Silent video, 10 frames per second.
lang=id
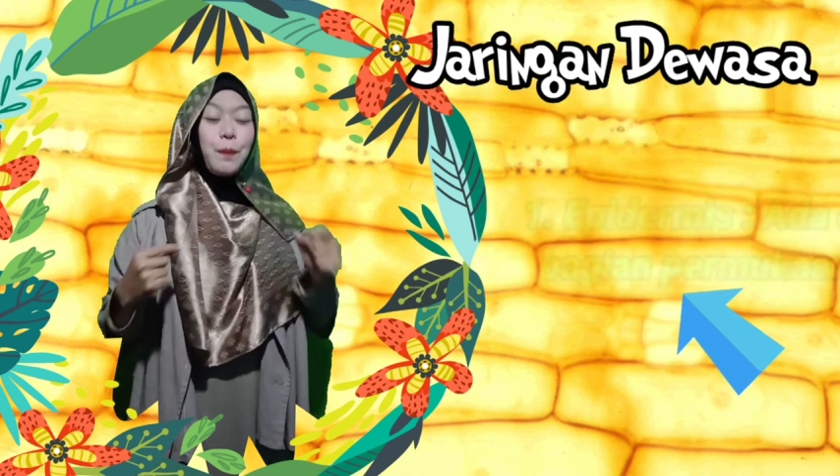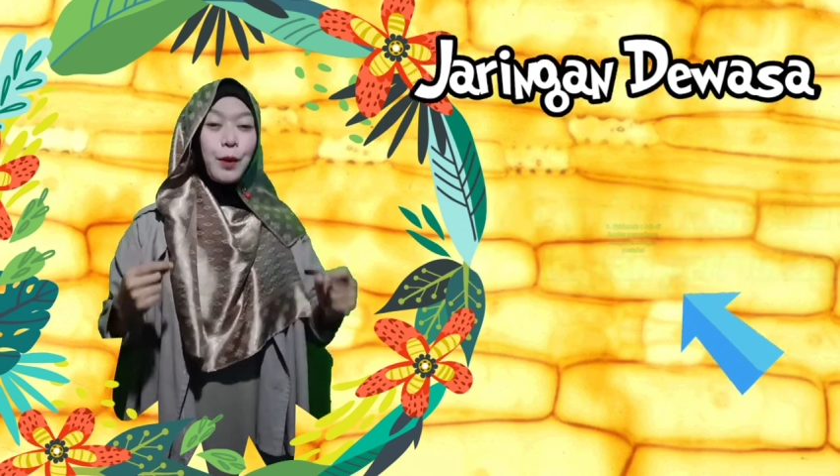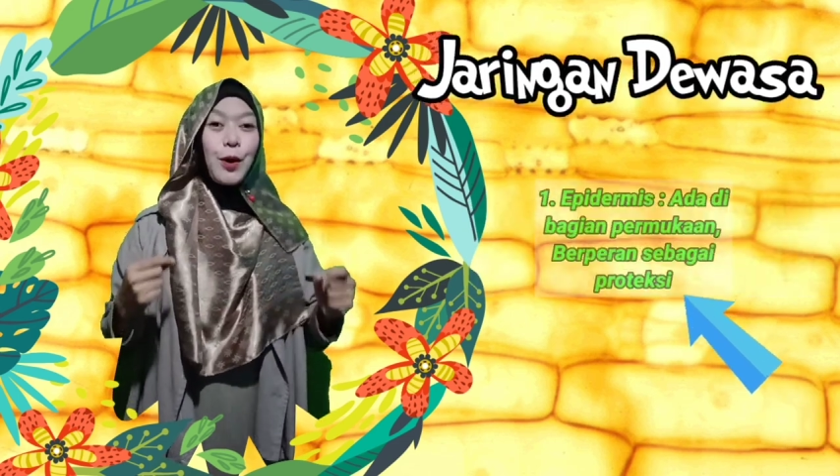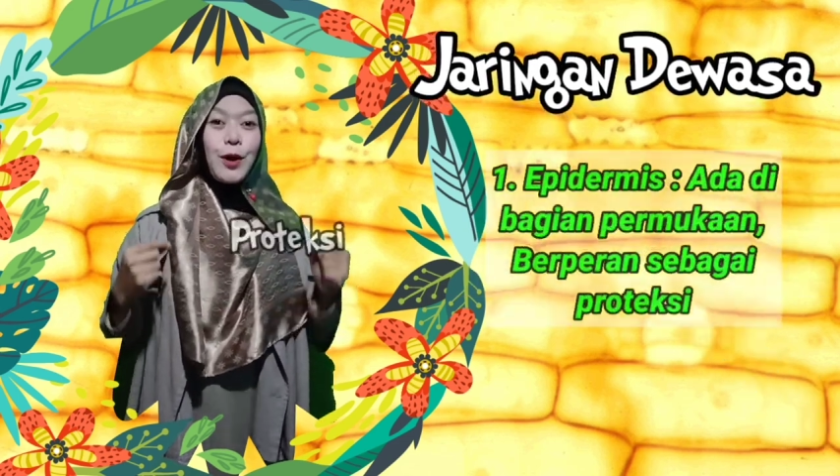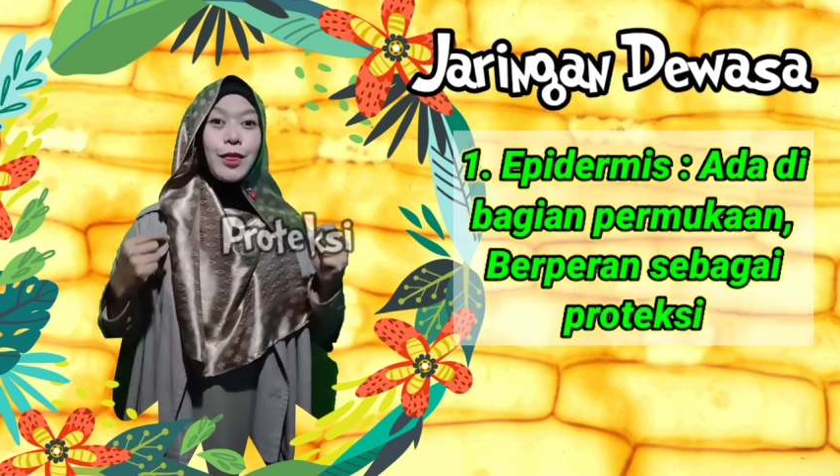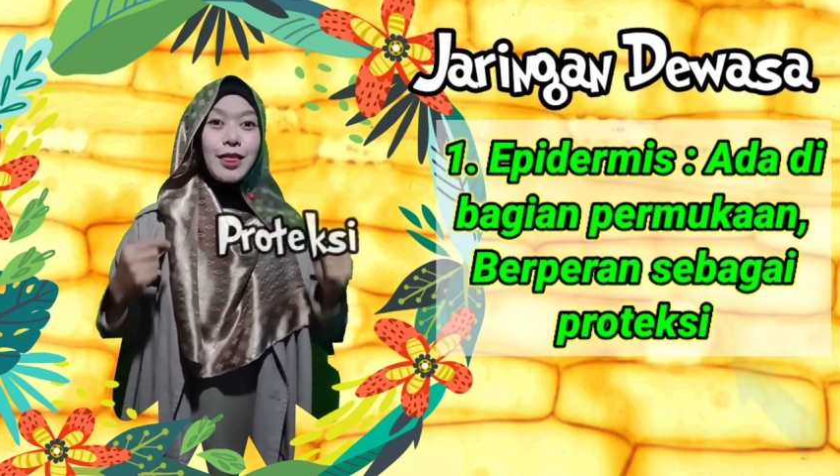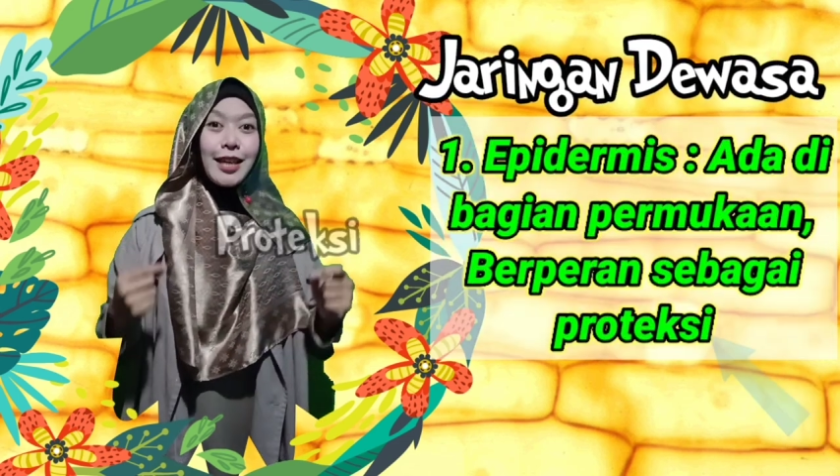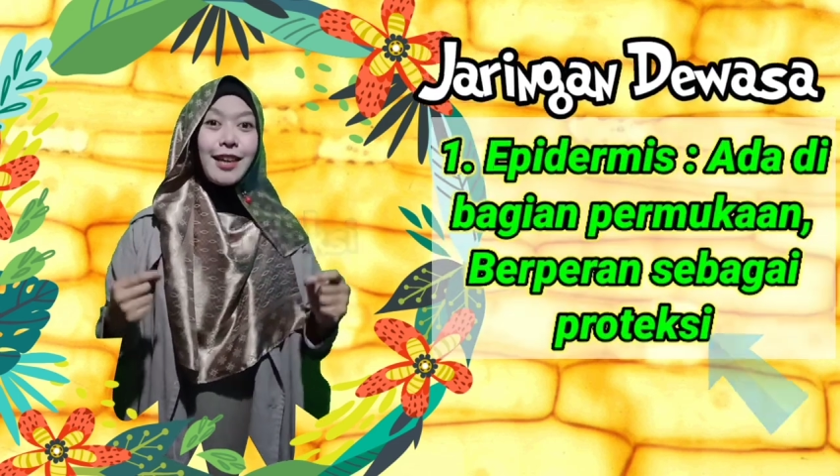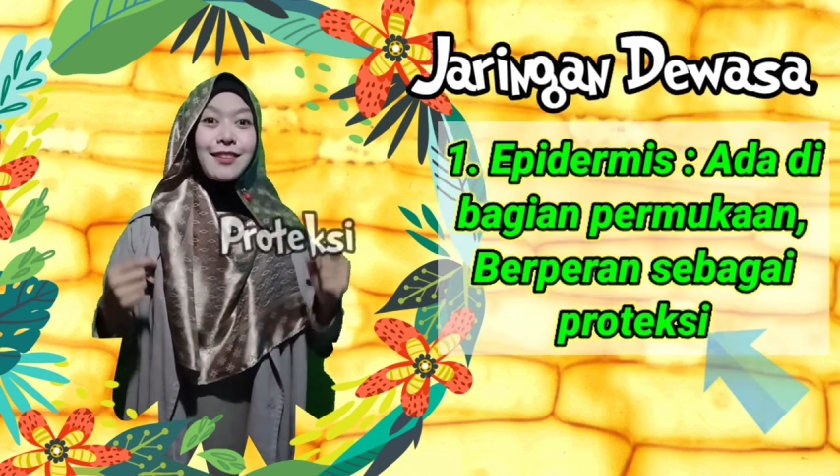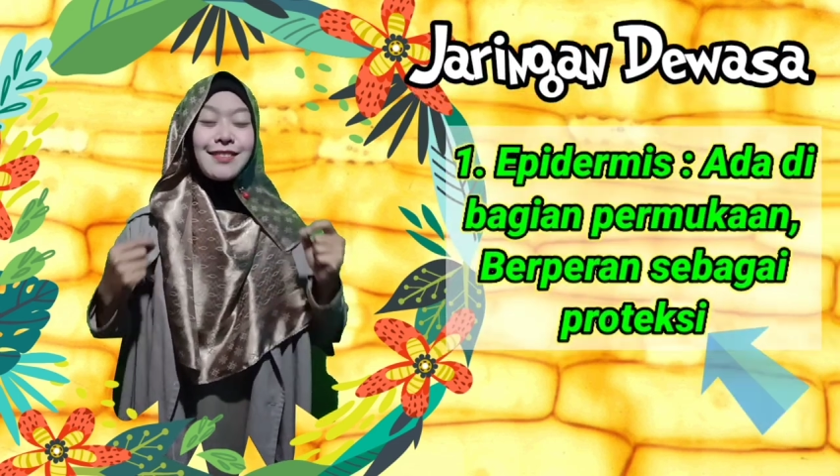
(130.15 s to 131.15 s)

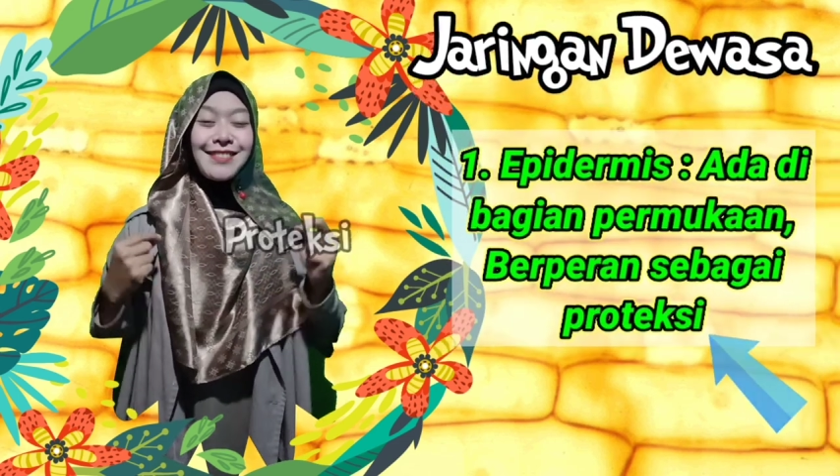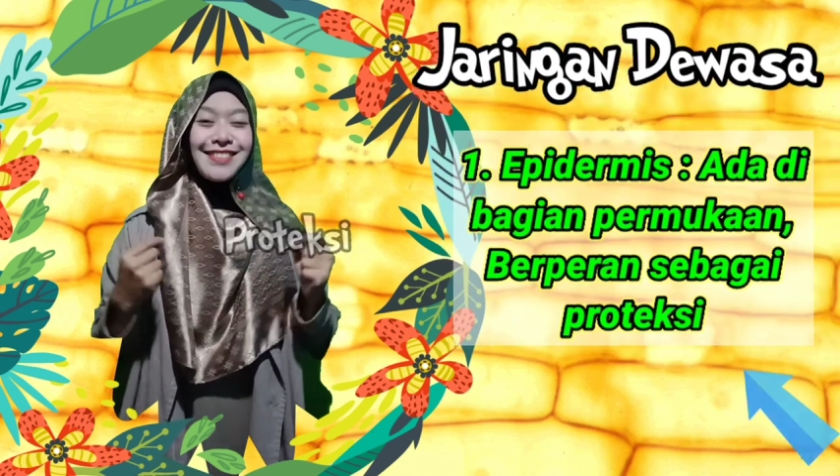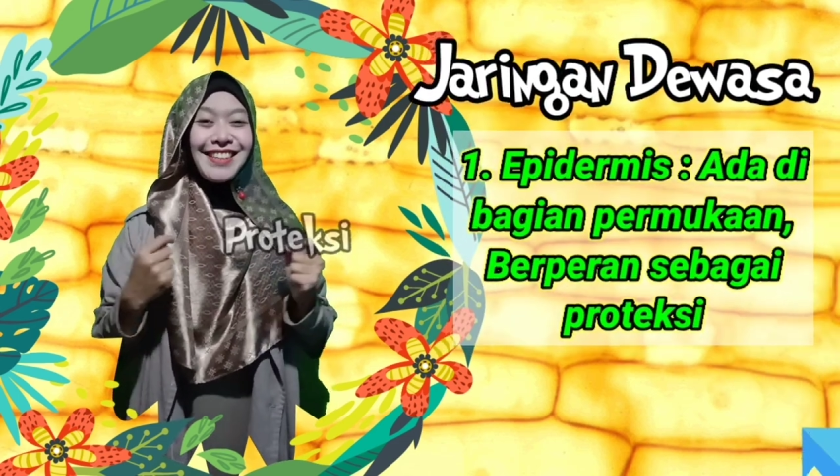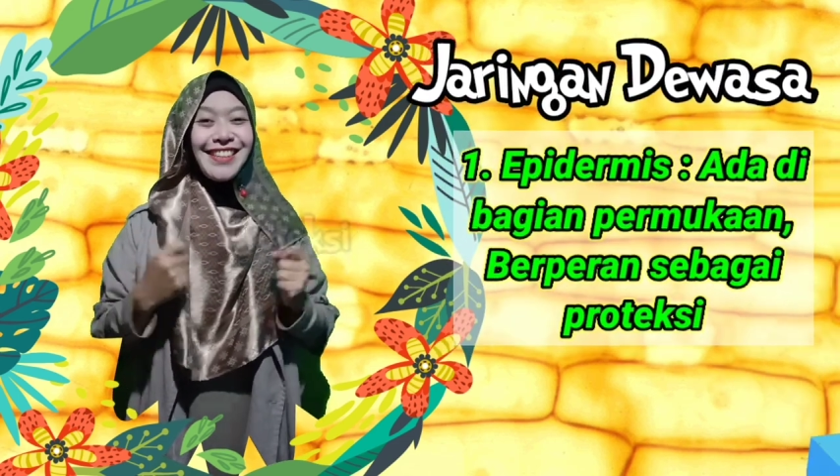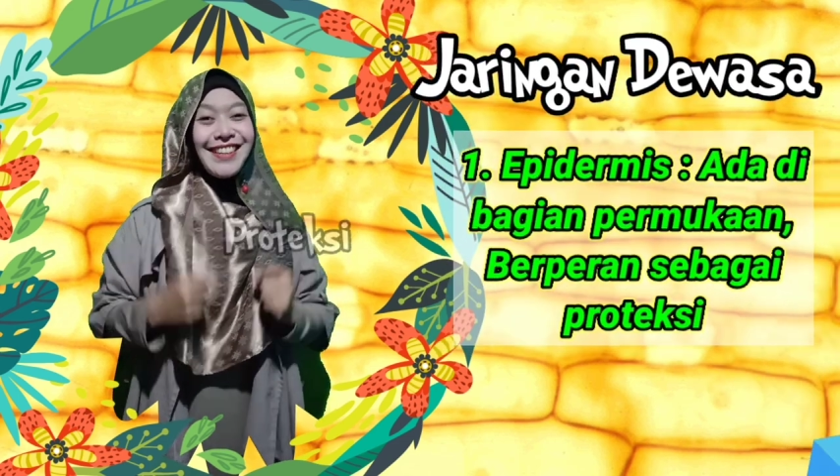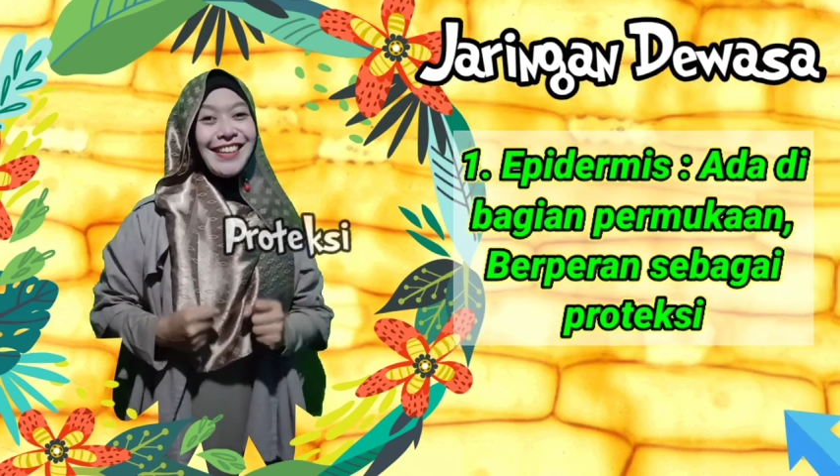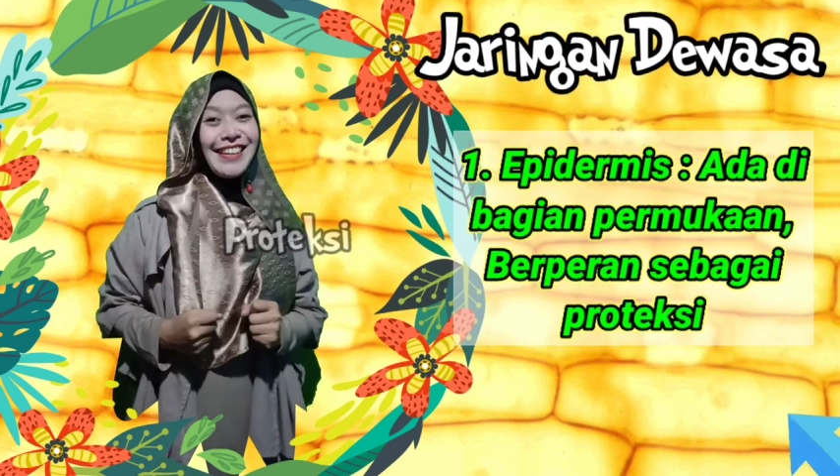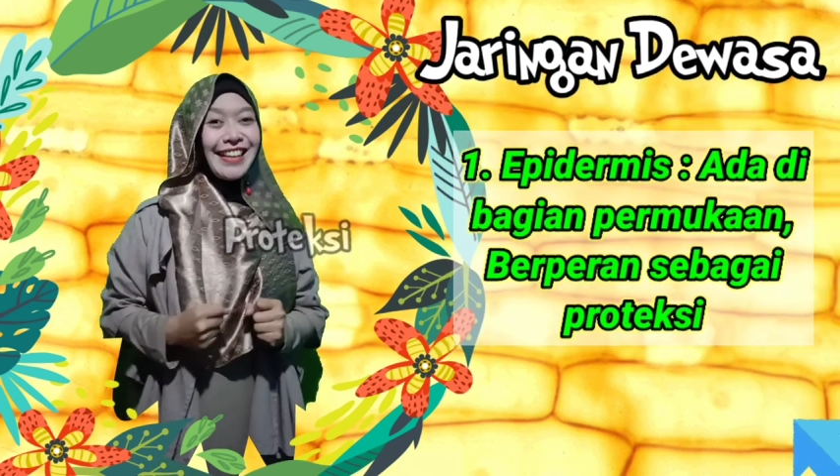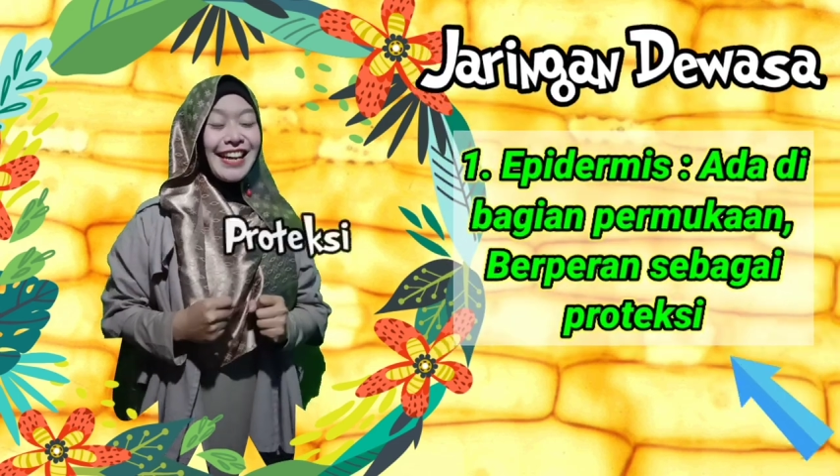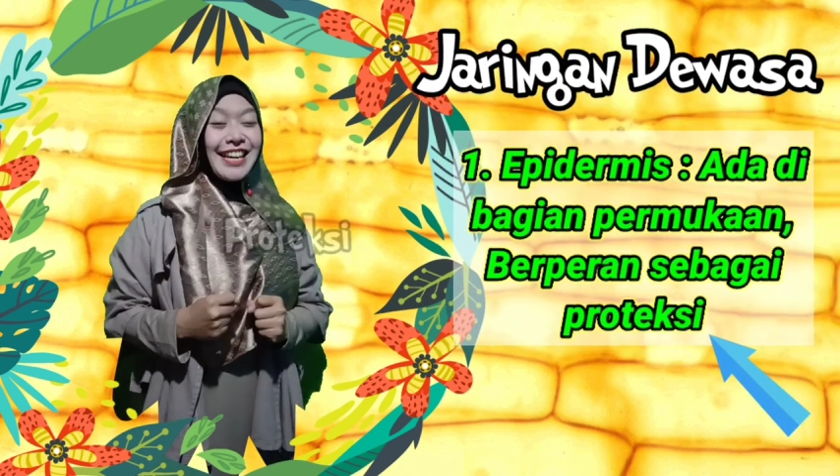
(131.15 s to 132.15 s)
proteksi